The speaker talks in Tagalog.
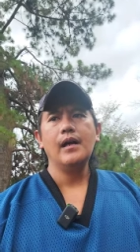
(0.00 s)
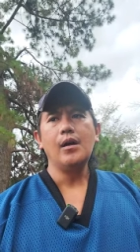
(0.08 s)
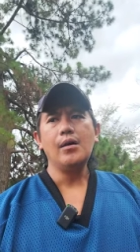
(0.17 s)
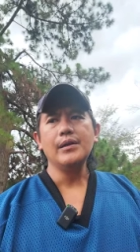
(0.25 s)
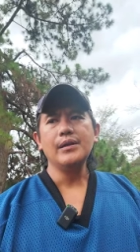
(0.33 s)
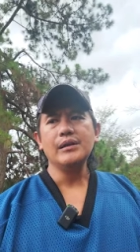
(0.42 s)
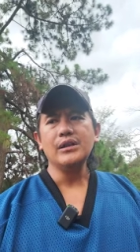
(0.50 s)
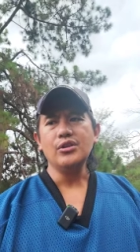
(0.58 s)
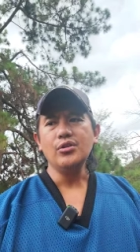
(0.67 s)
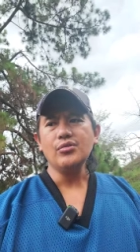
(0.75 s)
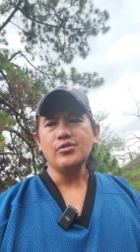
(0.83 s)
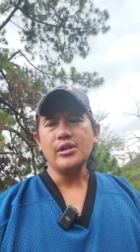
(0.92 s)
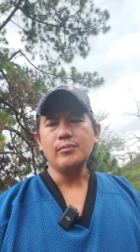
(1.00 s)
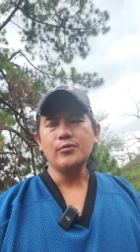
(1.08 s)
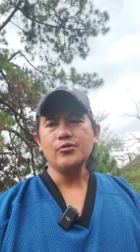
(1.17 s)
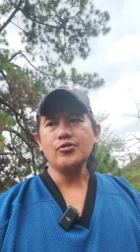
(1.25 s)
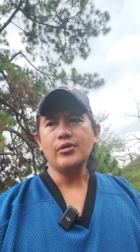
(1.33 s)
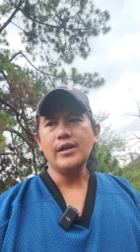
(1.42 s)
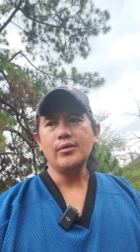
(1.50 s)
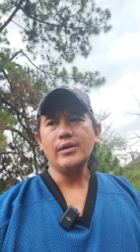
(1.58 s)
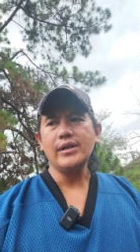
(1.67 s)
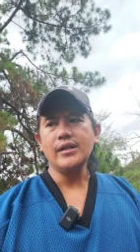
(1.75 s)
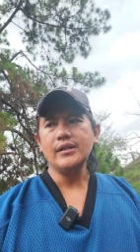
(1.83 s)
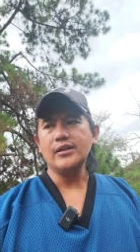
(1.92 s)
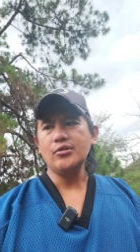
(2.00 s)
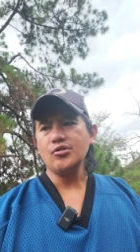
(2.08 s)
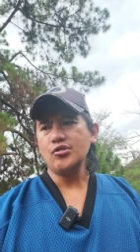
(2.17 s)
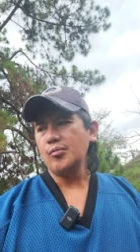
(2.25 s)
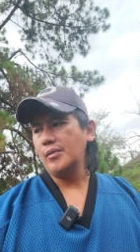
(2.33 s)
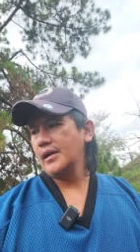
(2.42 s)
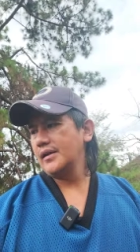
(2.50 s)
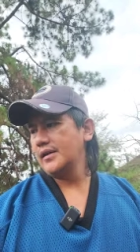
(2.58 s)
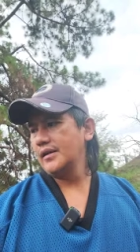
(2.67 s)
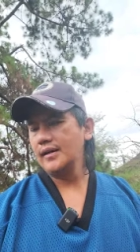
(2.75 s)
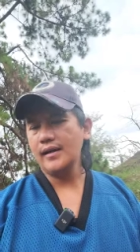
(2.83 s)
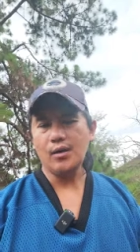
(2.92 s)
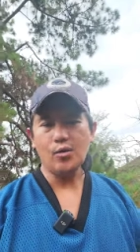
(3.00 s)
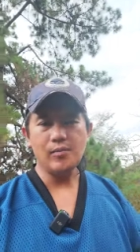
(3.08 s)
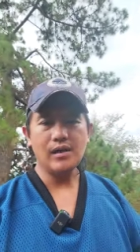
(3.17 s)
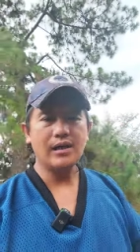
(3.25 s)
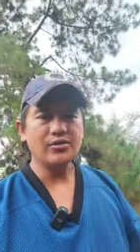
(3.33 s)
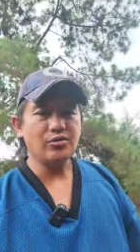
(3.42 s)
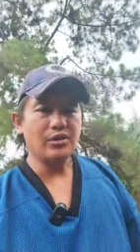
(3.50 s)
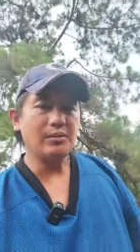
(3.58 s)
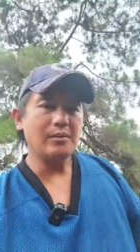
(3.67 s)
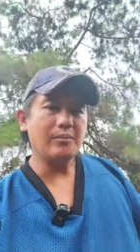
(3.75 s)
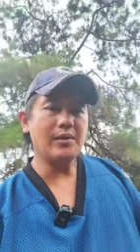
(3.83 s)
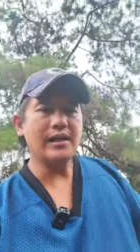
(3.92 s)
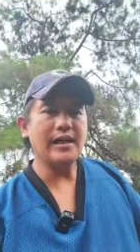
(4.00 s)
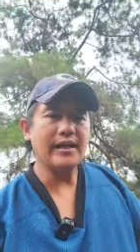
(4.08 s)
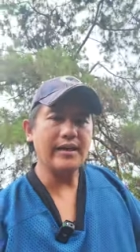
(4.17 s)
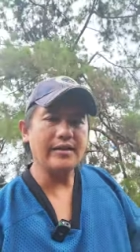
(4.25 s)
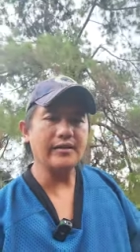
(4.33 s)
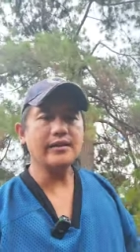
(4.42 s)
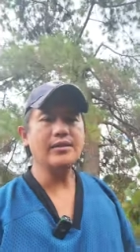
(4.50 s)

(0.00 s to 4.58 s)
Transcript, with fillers: awan ni ti Dios gapustan waday ti Dios kuma ang kumakas ti timang mangyari kada